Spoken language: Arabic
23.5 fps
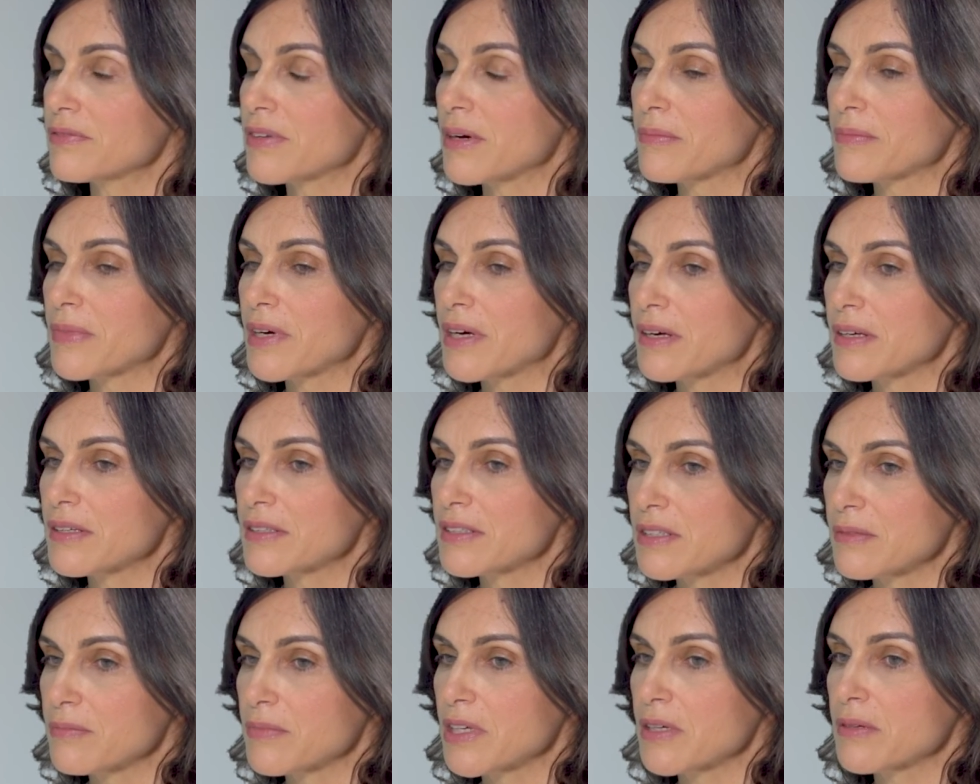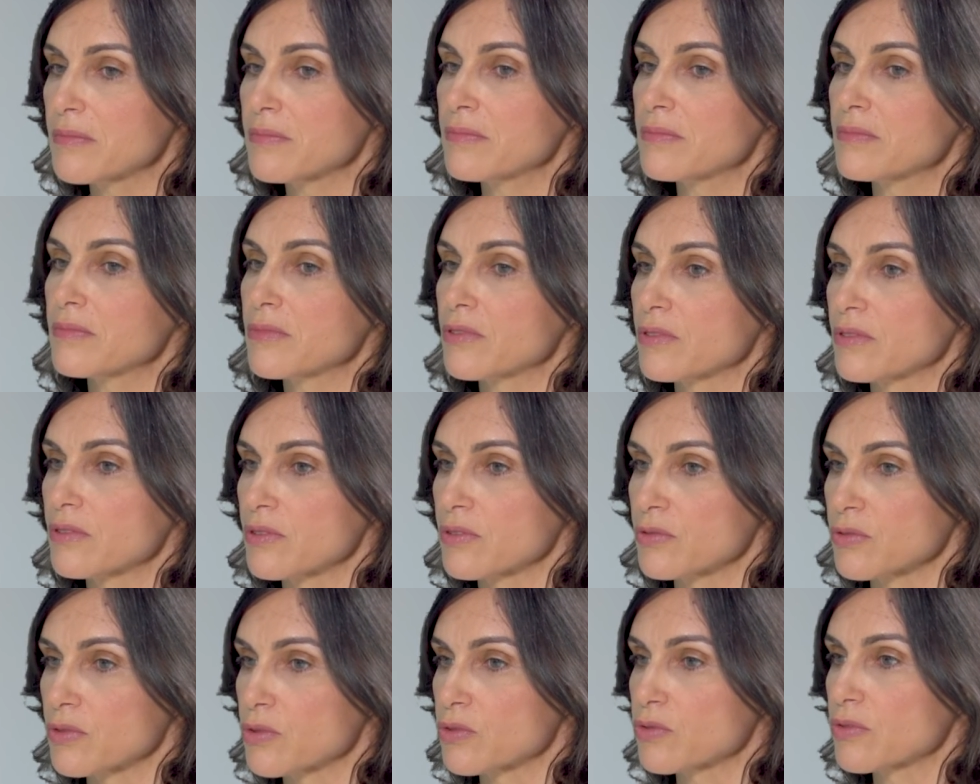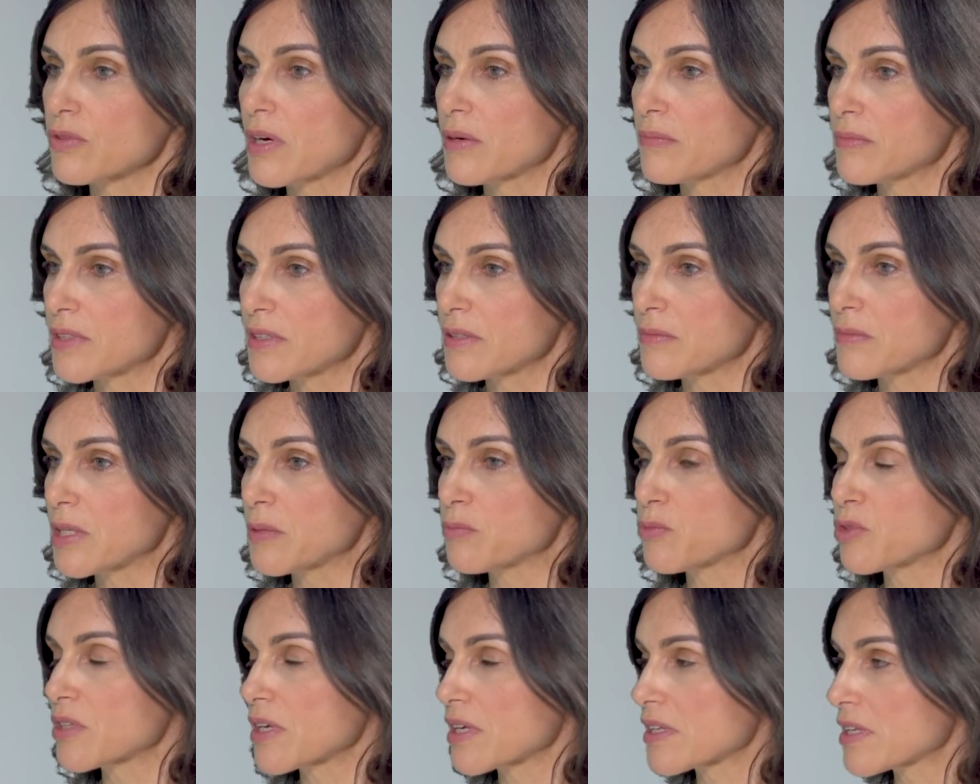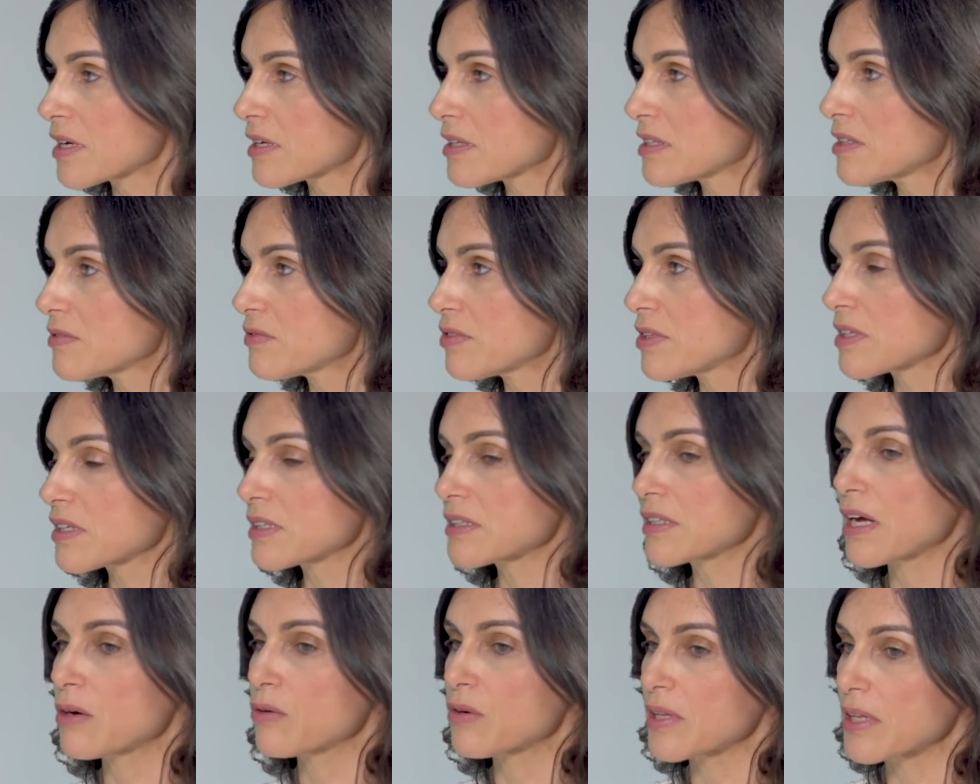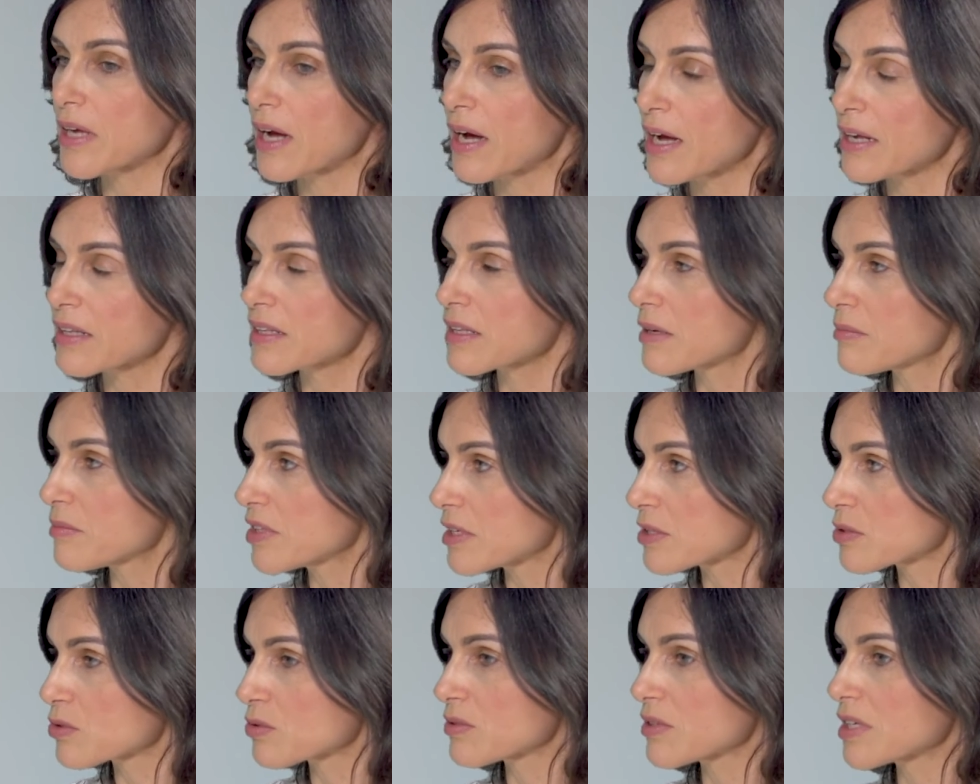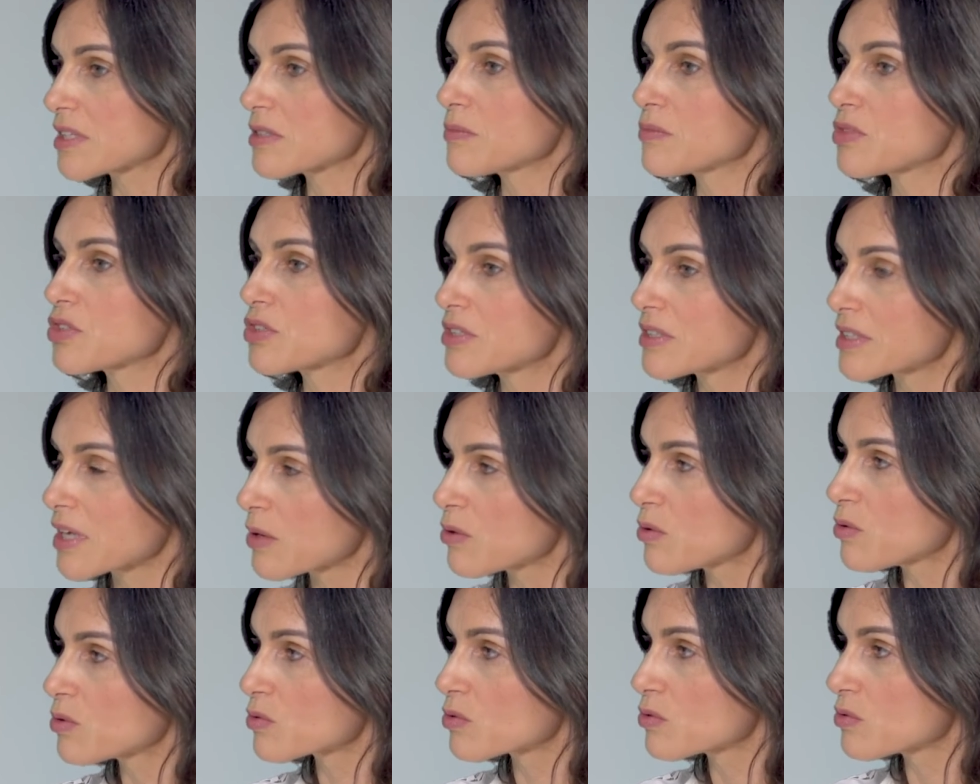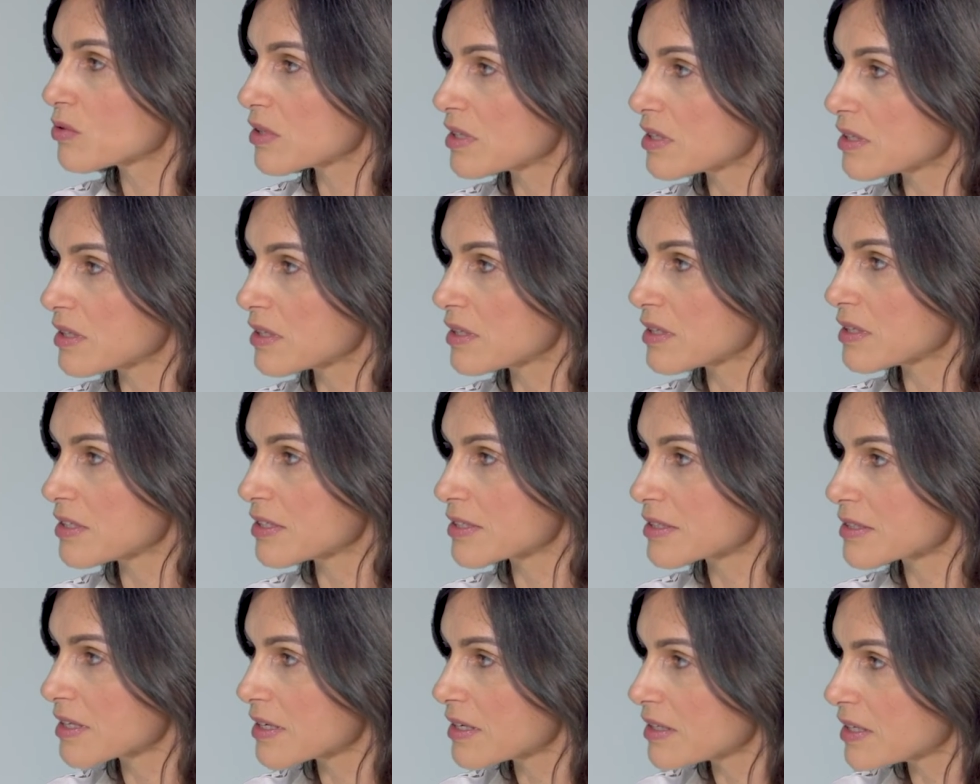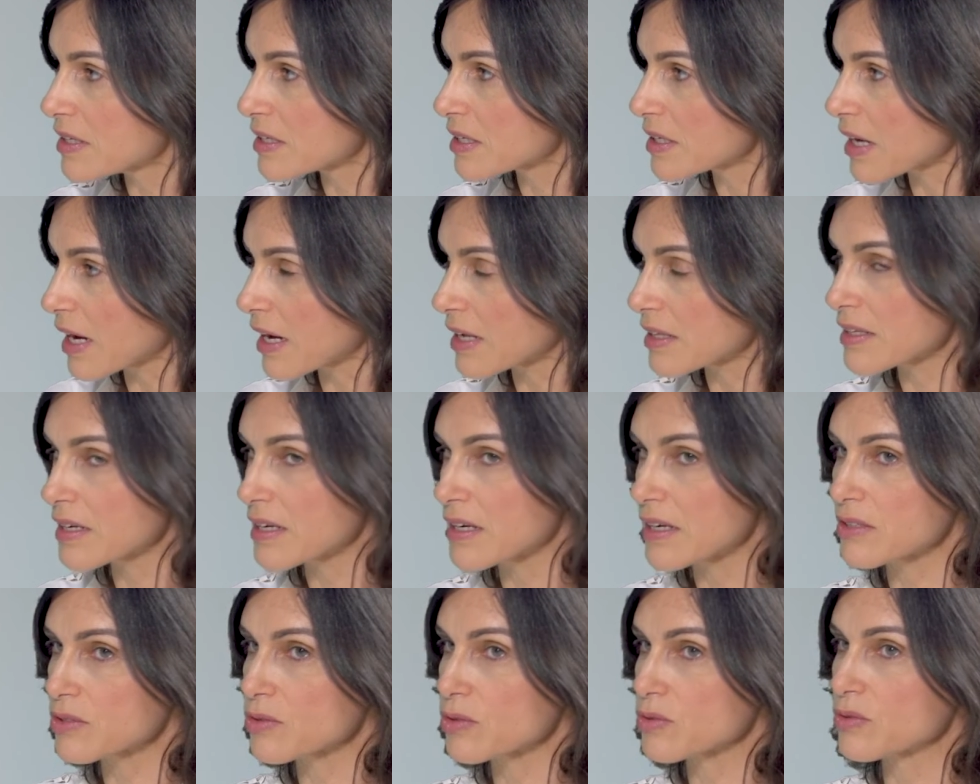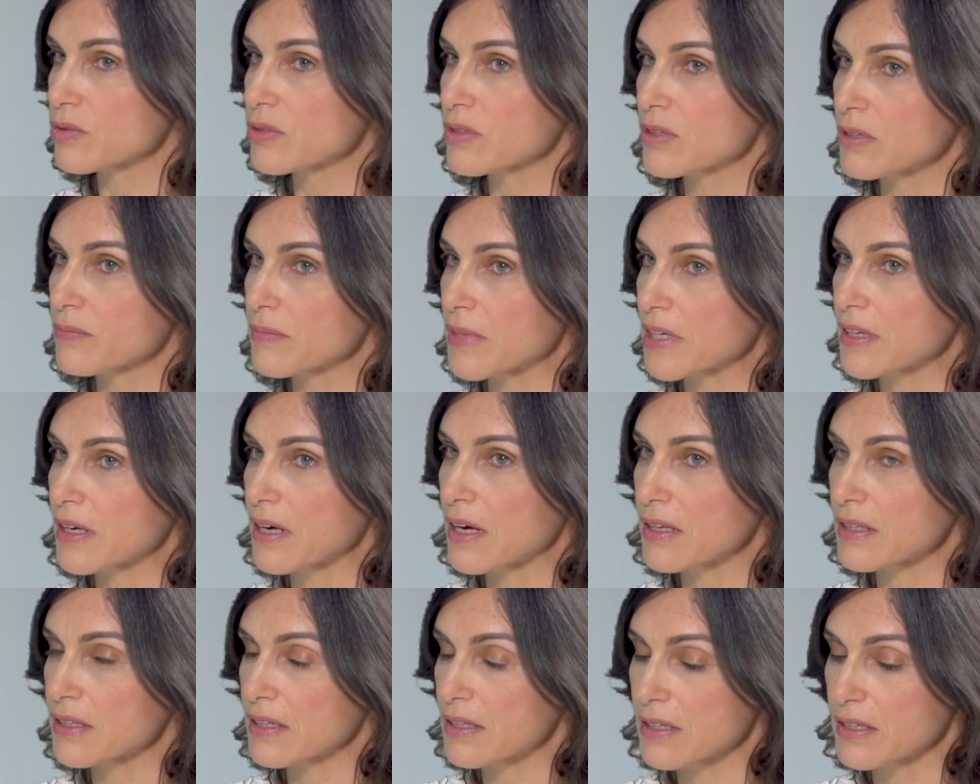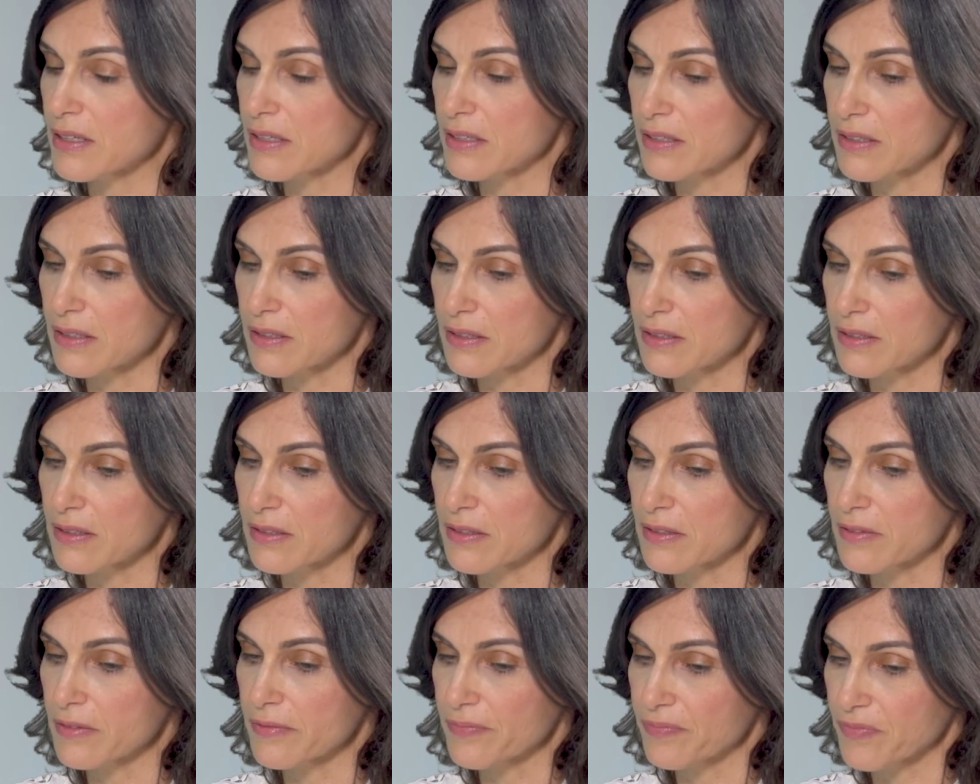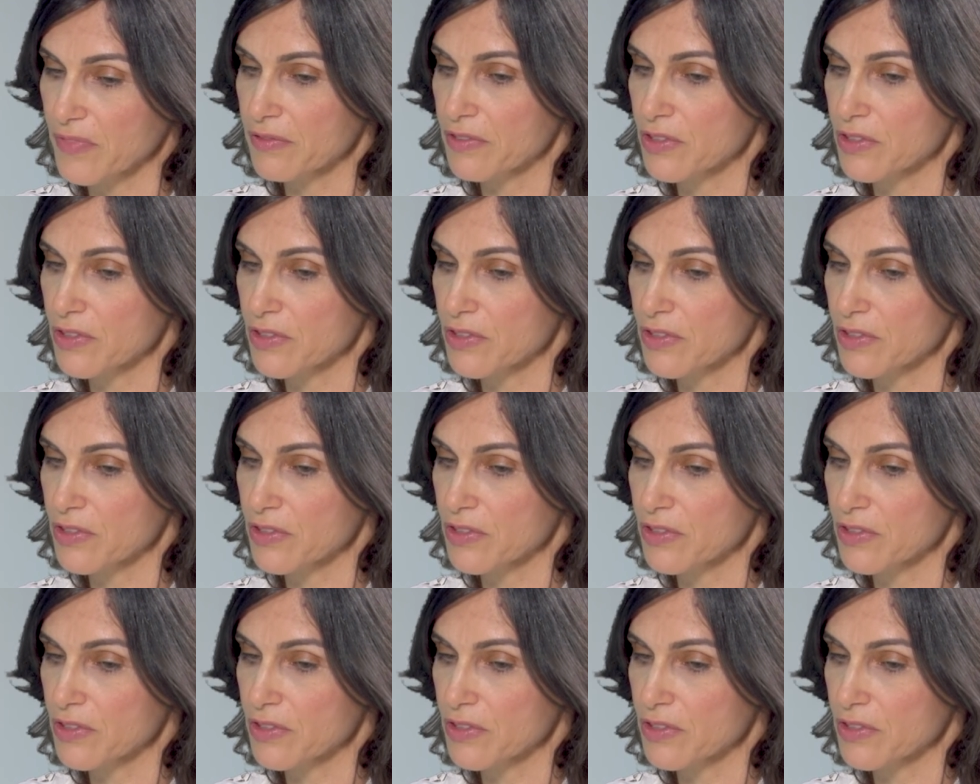فما اهتمام كسوسوا من المتداخلين في القطاع ولا حتى من السلطات باش يطوروا الاستهلاك على السوق معناتها على آه،